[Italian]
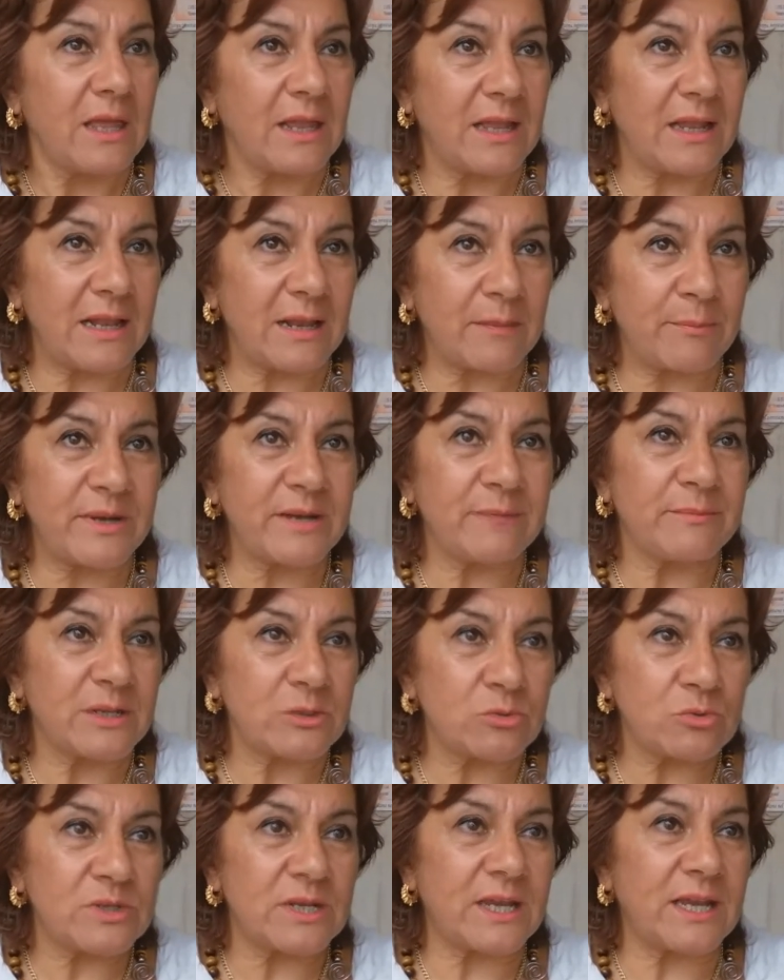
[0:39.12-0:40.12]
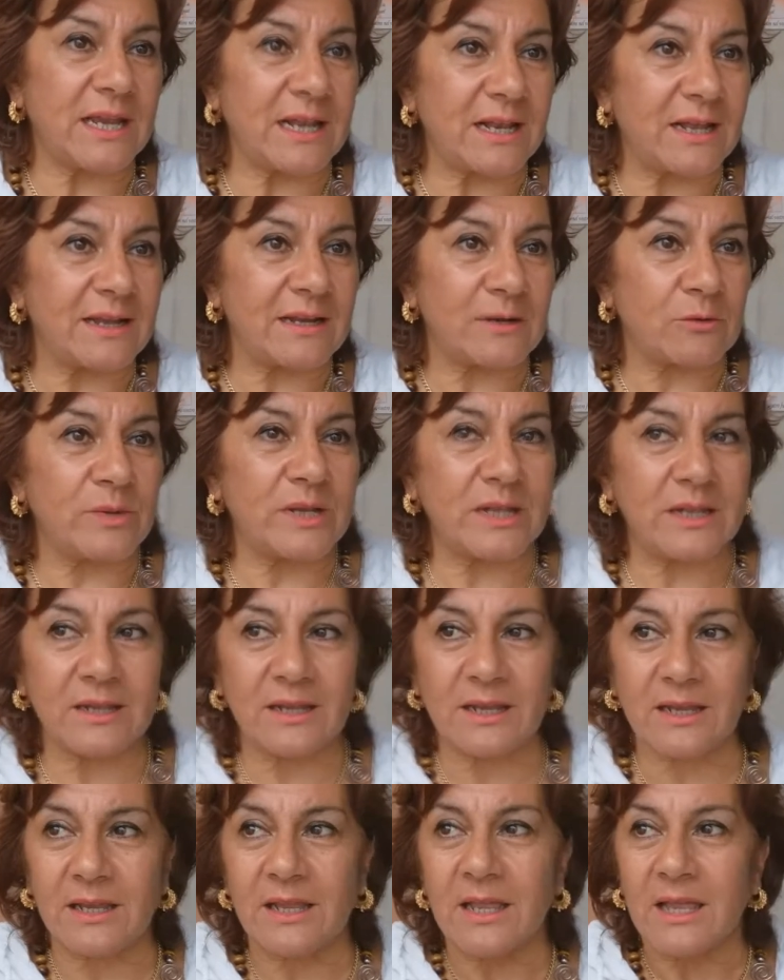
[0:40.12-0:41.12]
e la prima tutela e
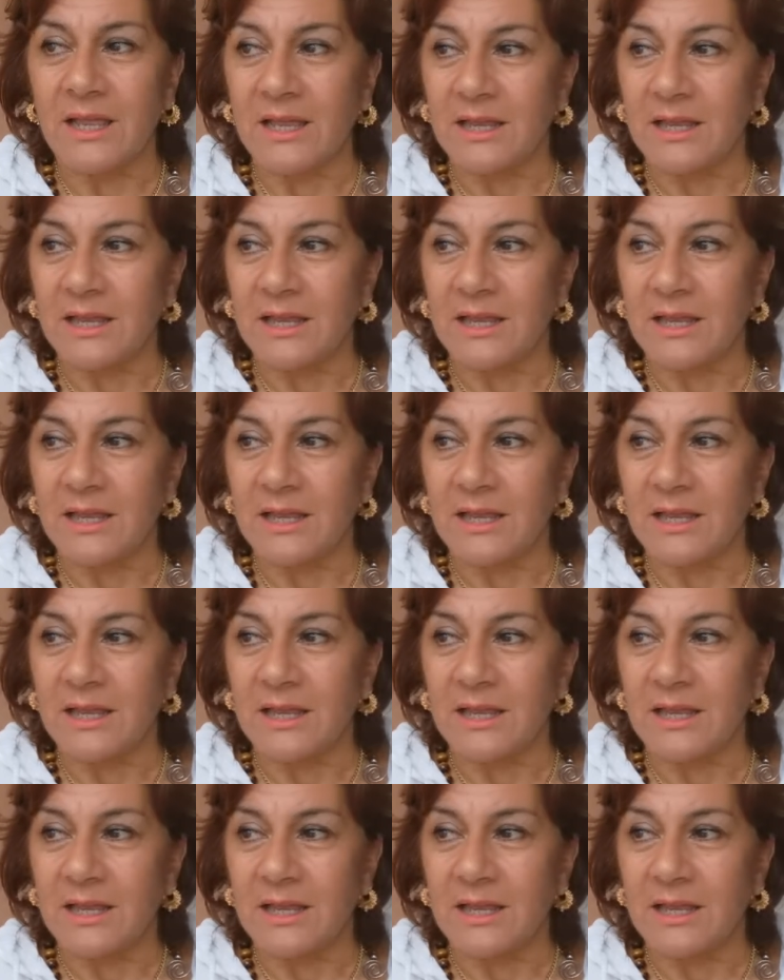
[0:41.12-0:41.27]
quindi